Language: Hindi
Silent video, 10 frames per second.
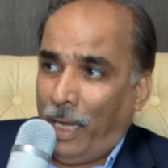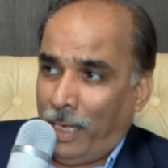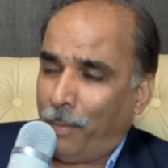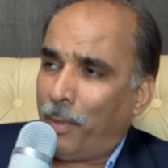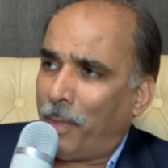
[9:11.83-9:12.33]

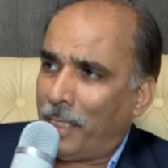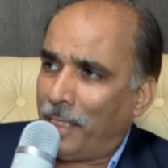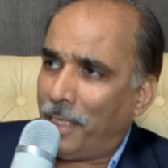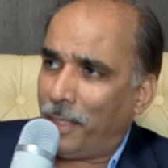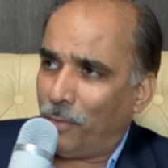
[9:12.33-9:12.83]
अरब
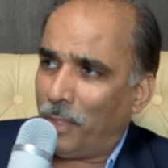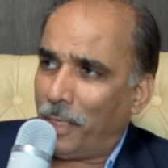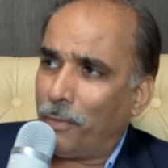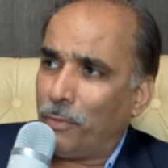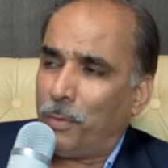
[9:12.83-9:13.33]
आबादी है
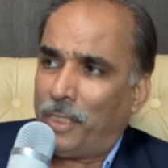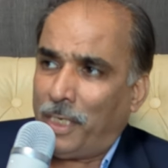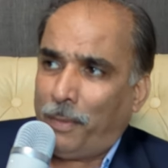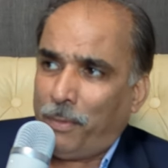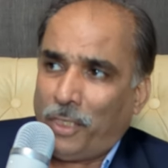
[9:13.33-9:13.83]
दुनिया की तो उसमें
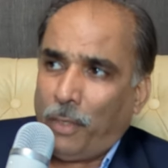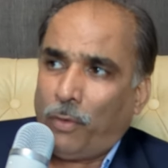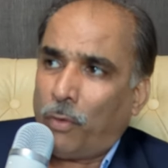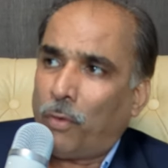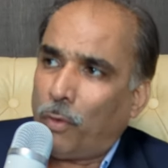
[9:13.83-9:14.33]
30 परसेंट
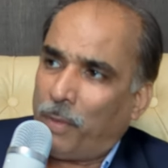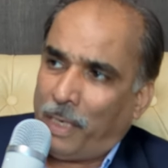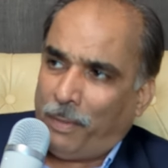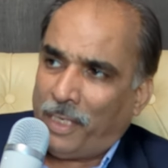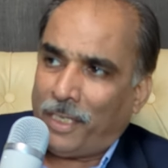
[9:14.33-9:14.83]
लोगों को
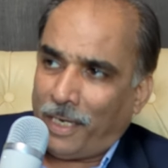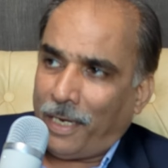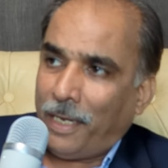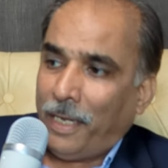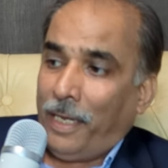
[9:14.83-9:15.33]
ब्लड प्रेशर
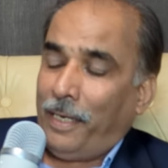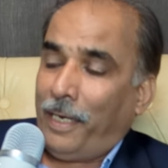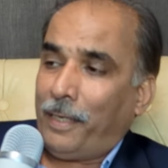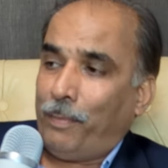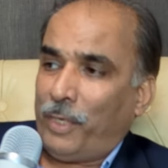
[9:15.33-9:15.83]
है
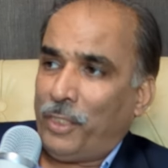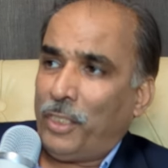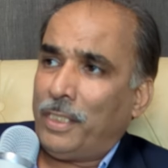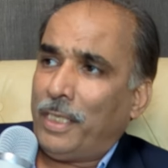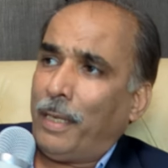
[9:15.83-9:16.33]
लेकिन
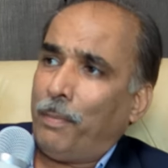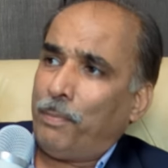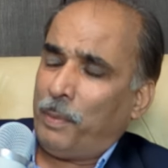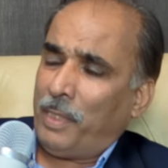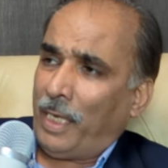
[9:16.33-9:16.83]
25 से
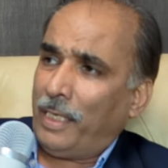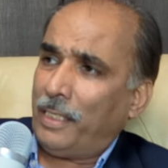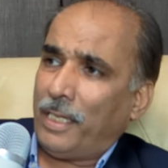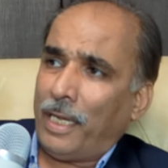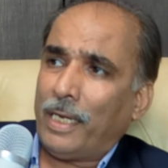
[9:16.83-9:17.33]

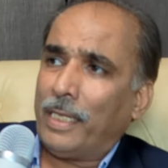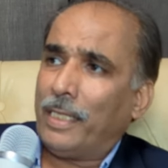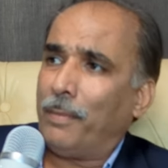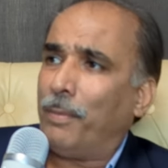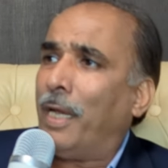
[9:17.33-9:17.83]
45 साल के
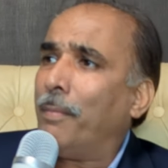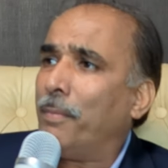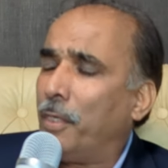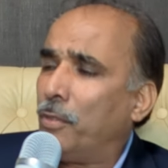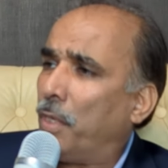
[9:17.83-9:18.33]
दरमियान
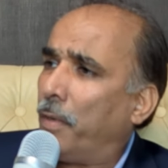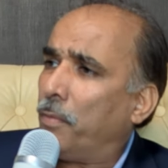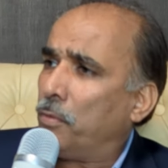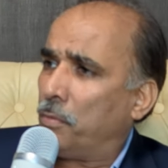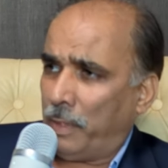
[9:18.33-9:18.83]
में जो है
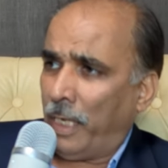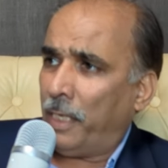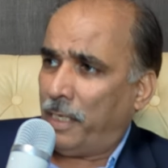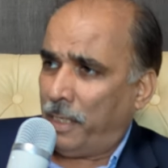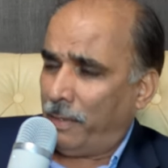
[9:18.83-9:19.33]
वो यही
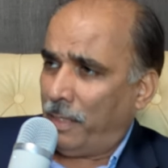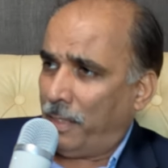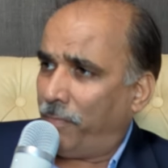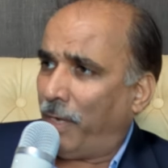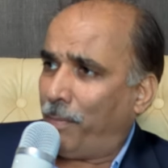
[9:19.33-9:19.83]
30
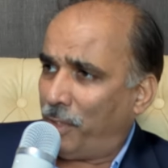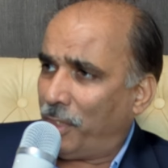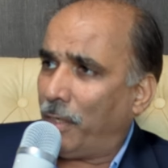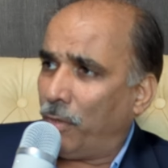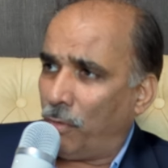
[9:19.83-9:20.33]
35
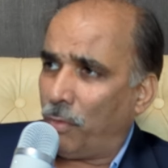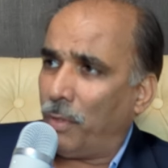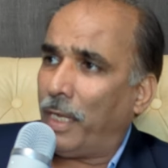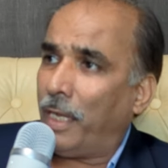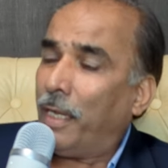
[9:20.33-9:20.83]
परसेंट लोगों को
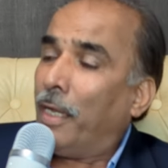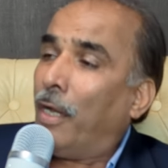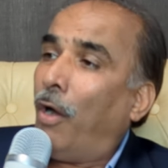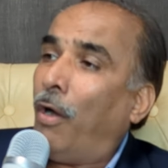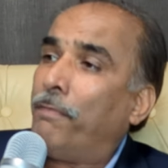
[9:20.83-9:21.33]
है
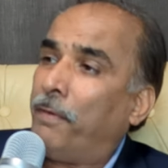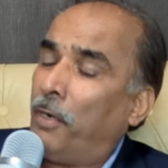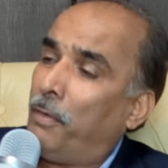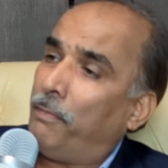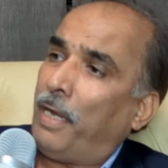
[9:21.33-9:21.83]
और
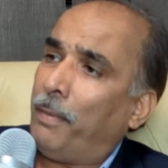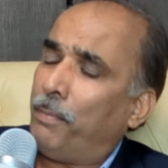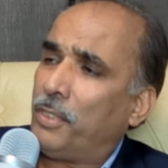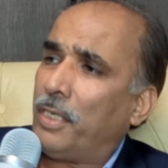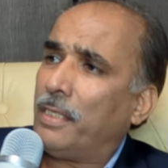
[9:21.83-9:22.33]
45
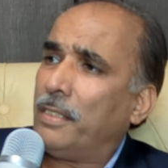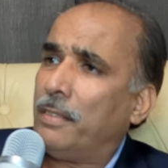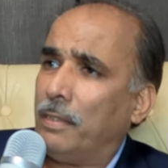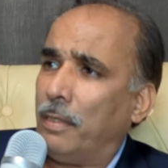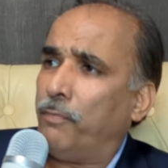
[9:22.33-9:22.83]
परसेंट
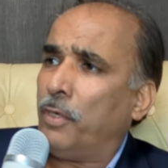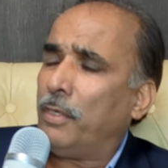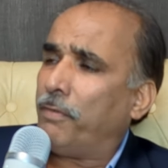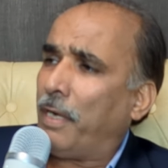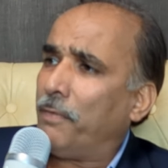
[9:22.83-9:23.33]

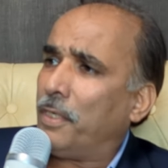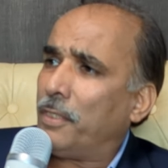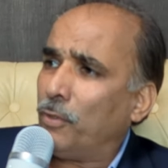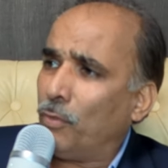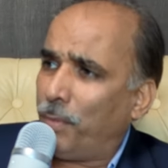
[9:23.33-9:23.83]
फोर्टी फाइव ईयर
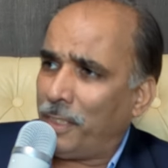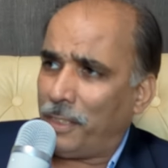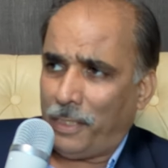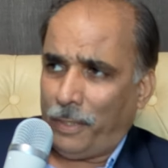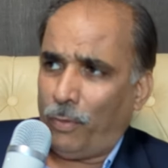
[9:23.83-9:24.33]
से ऊपर
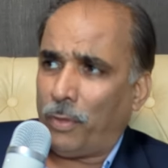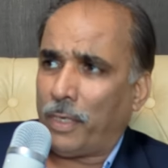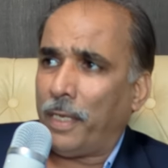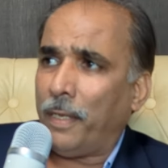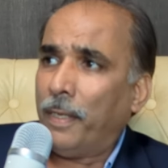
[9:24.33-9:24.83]
जितने लोग
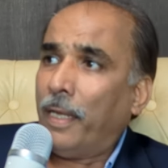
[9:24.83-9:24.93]
हैं